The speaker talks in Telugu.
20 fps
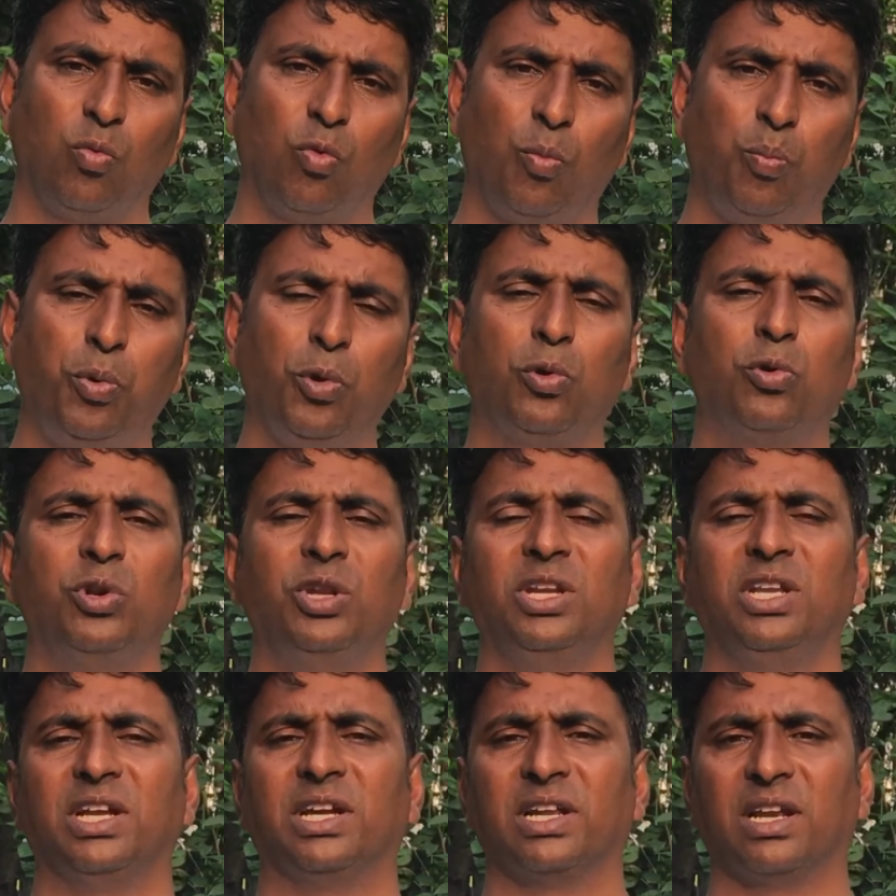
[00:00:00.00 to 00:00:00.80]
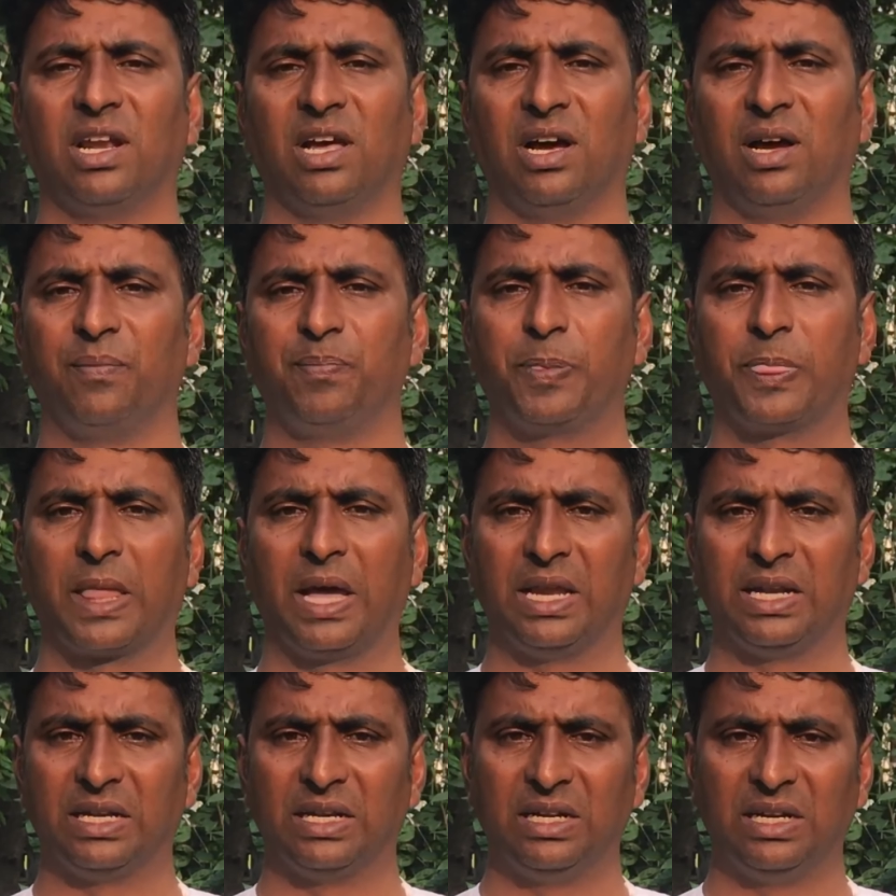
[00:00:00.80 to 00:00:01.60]
ఒప్పుకుని ఎడల
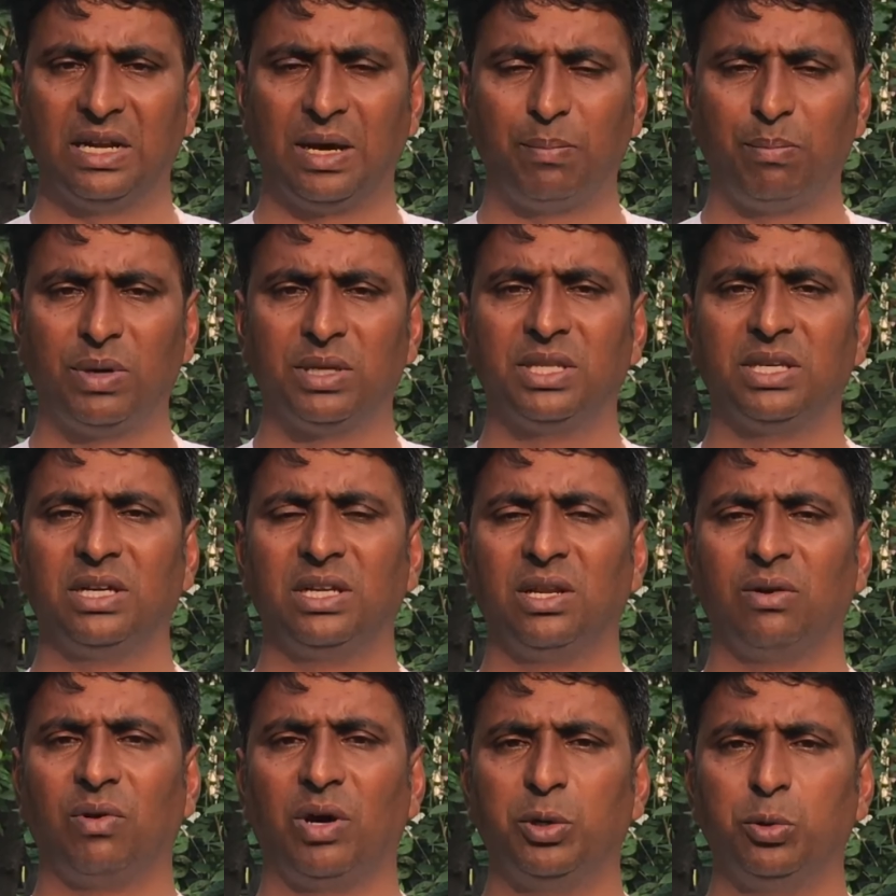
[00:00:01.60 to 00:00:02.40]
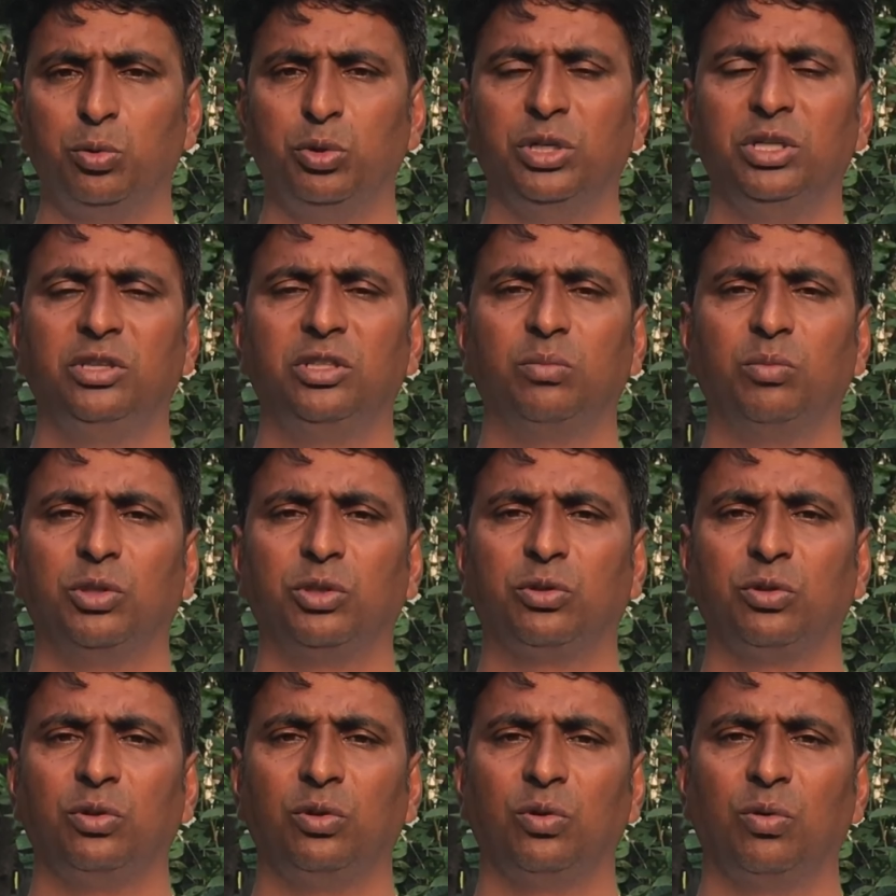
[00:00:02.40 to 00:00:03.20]
ఆయన నమ్మదగిన వాడు
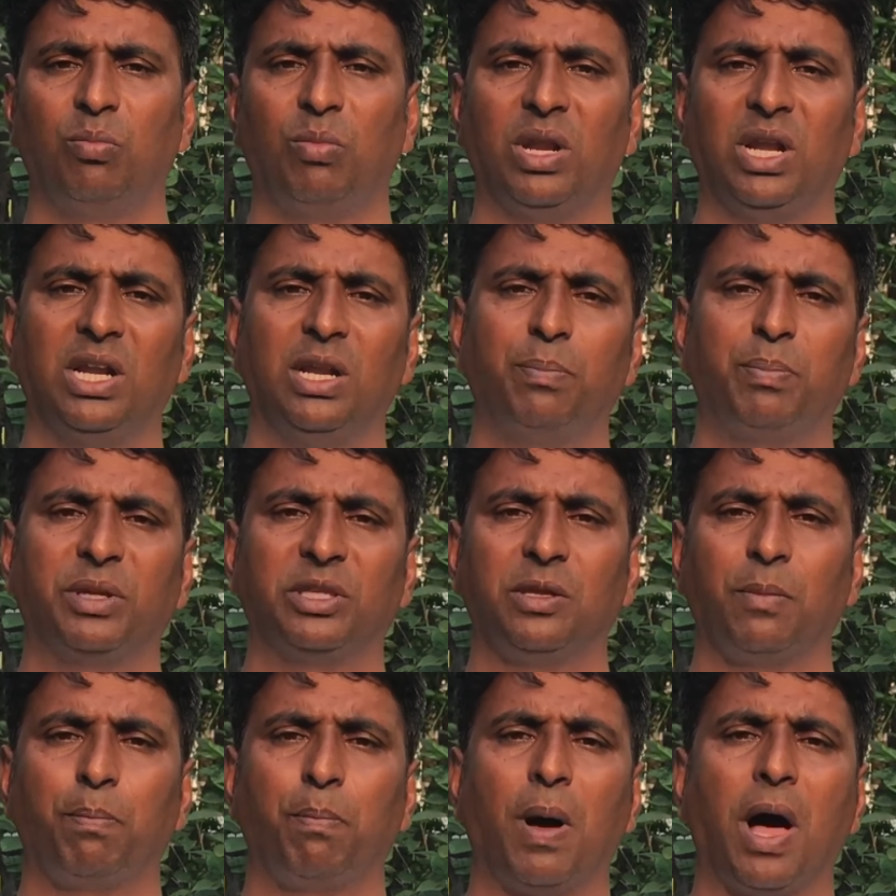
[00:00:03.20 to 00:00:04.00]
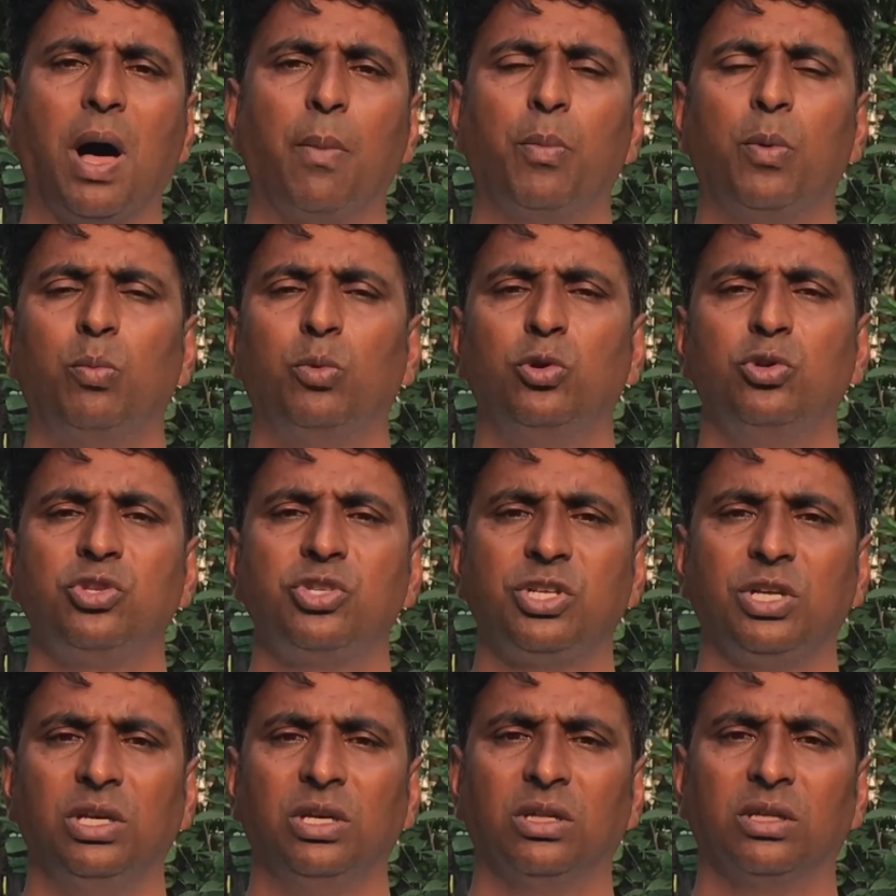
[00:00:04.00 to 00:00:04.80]
నీతిమంతుడు మనల్ని ప్రతి పాపము నుంచి